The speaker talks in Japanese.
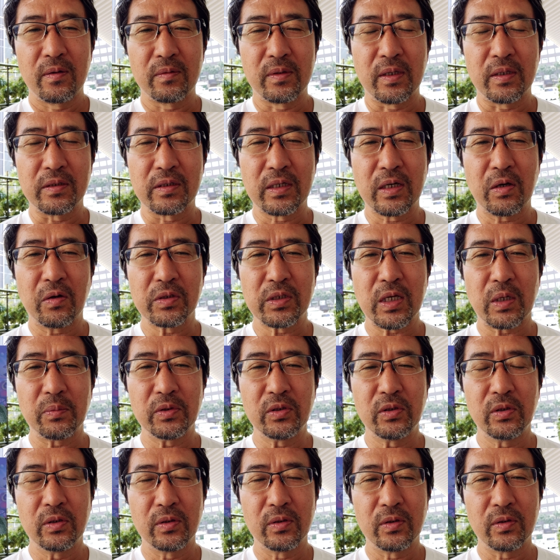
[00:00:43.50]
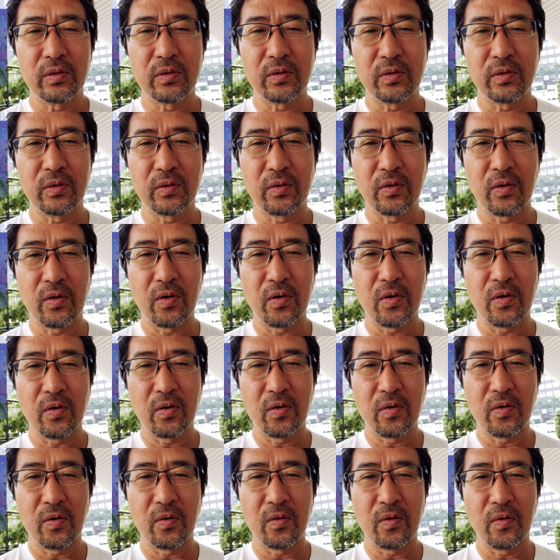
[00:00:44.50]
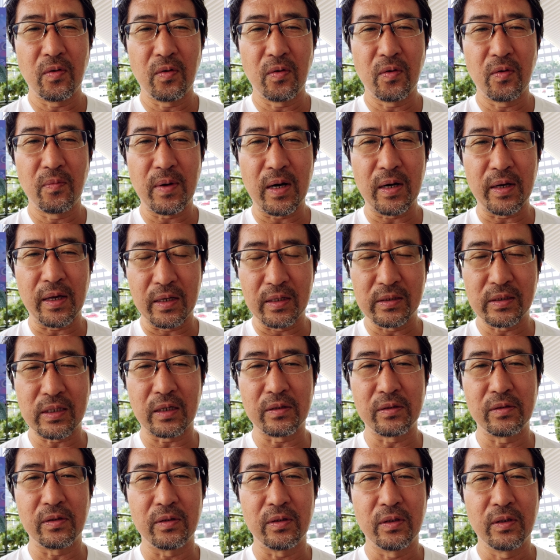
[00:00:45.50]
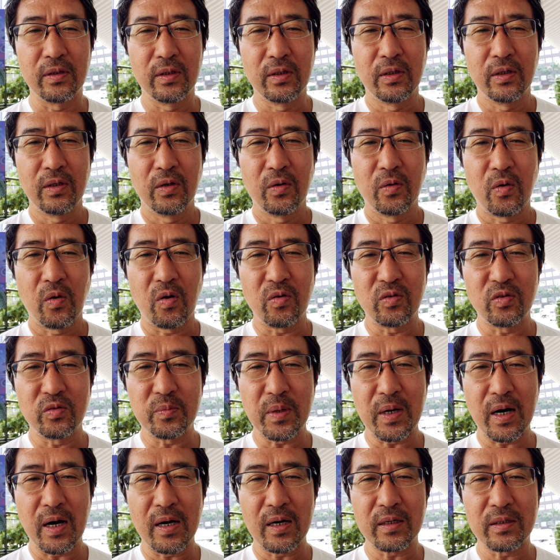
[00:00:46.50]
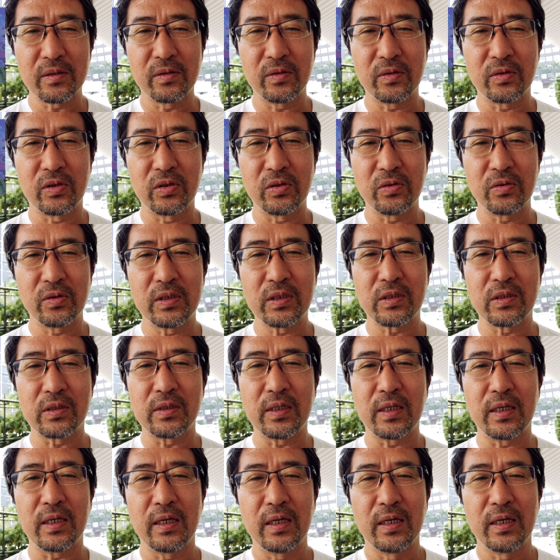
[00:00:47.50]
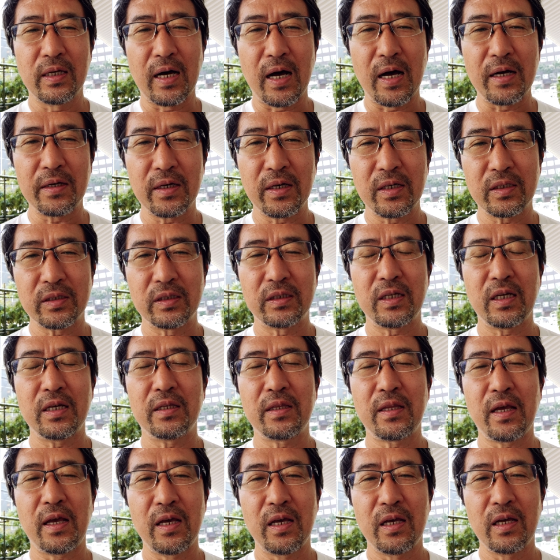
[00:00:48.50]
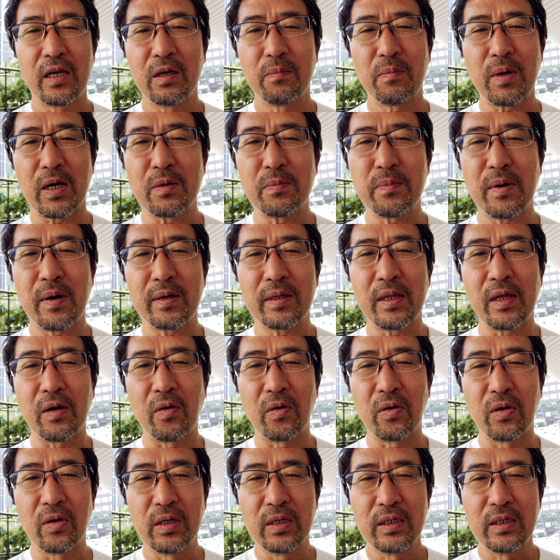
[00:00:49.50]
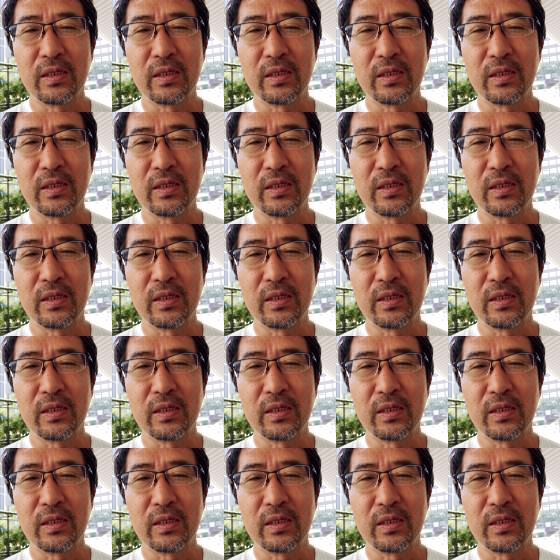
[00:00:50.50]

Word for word: 手塚治虫の、まあ、原作をうまく忠実に反映していて、まあ、今までの